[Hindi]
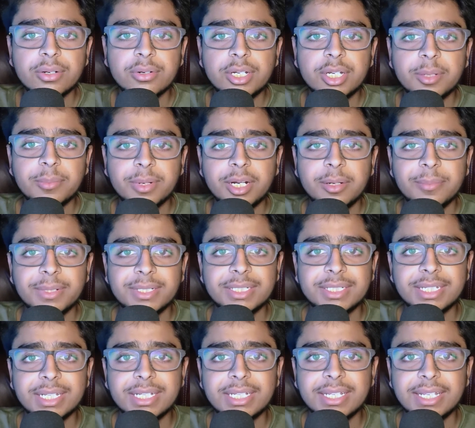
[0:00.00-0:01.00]
ऑन डिमांड
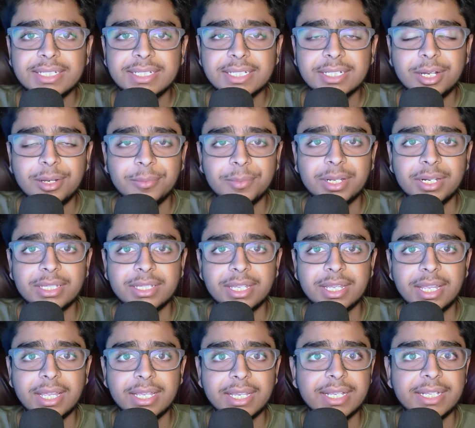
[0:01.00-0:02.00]
बेसिकली ऐसे काम
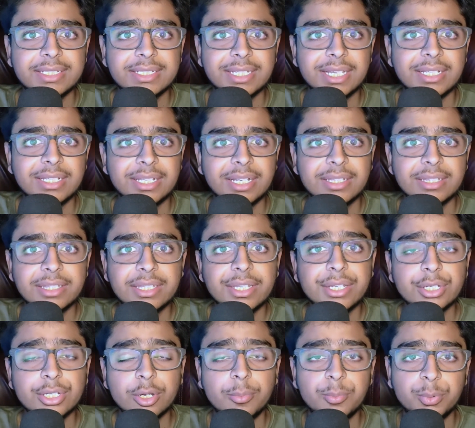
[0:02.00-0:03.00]
करता है कि इसके अंदर
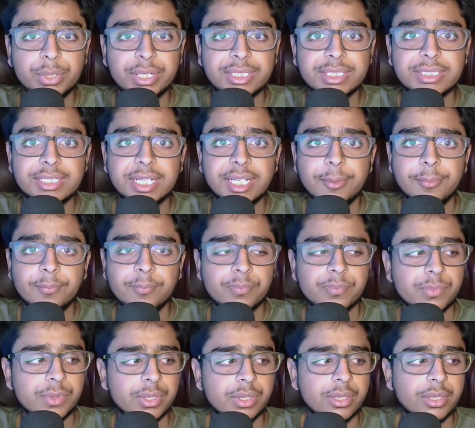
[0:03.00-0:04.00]
तीन कंपोनेंट्स हैं
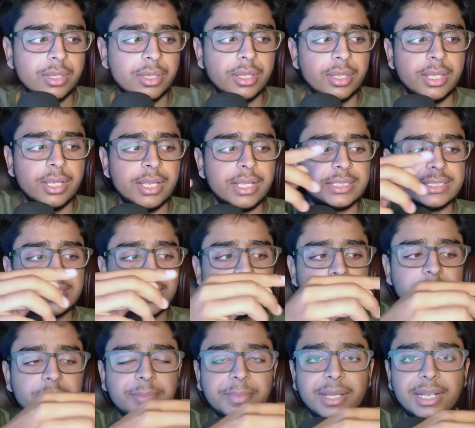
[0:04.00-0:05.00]

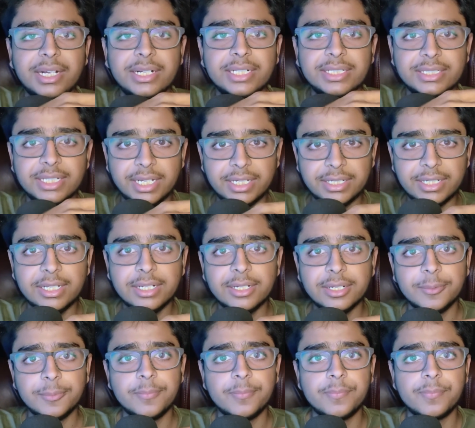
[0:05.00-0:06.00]
सबसे पहले
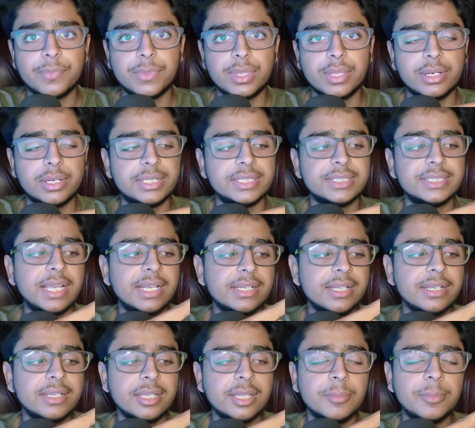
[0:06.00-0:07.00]
डिज़ाइनर
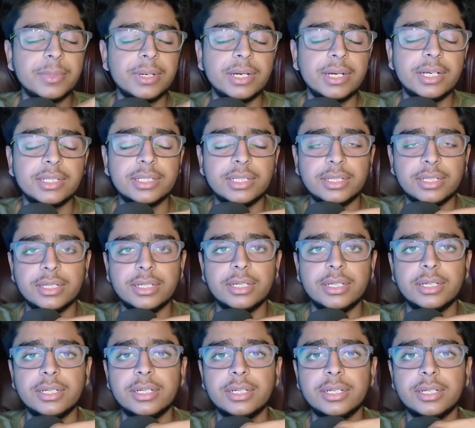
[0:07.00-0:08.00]
डिज़ाइनर के बाद
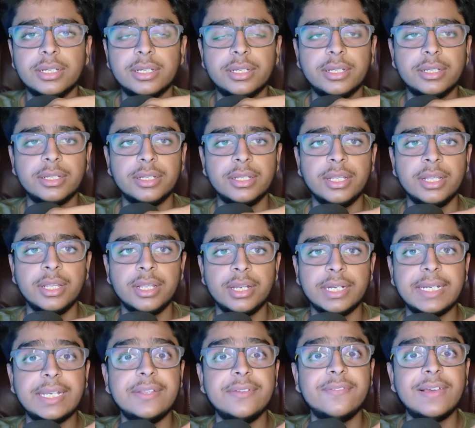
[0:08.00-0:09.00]

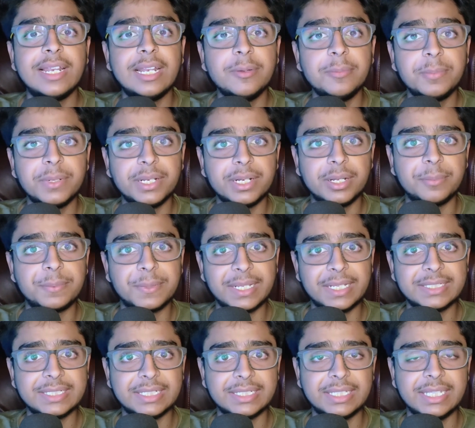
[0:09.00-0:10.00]
डिवेलपर आप
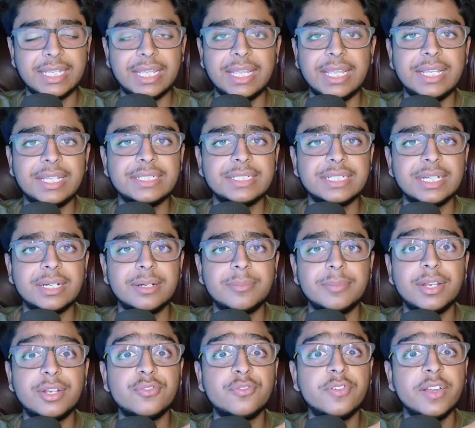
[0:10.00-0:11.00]
कह सकते हैं या
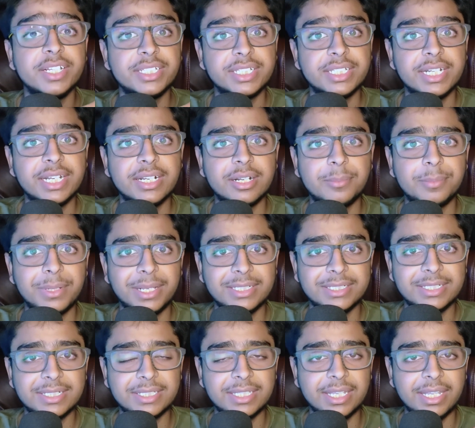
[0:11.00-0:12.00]
मैन्युफैक्चरर आप
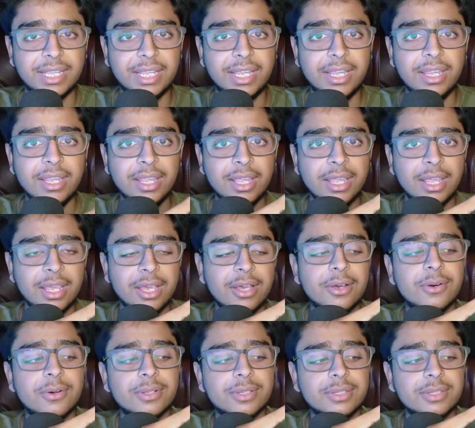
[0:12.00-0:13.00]
कह सकते हैं
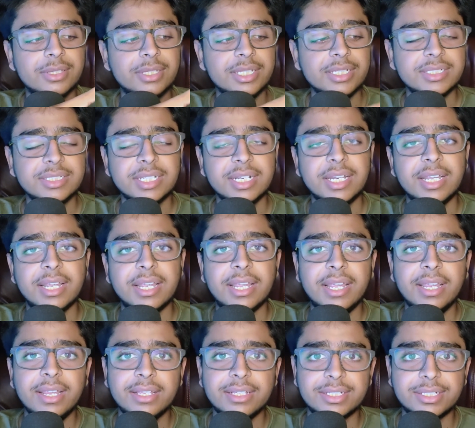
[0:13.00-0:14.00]
और तीसरा
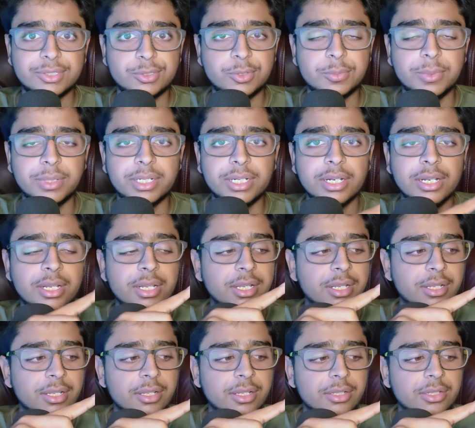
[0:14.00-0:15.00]
है कस्टमर
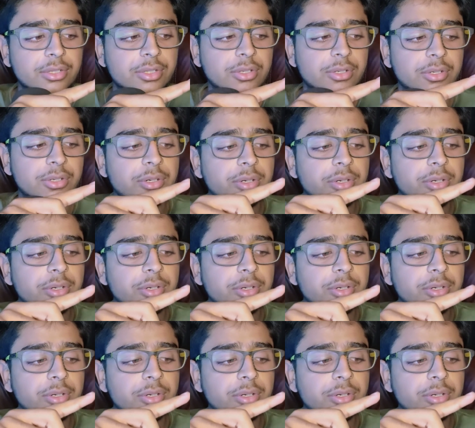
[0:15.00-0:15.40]
तो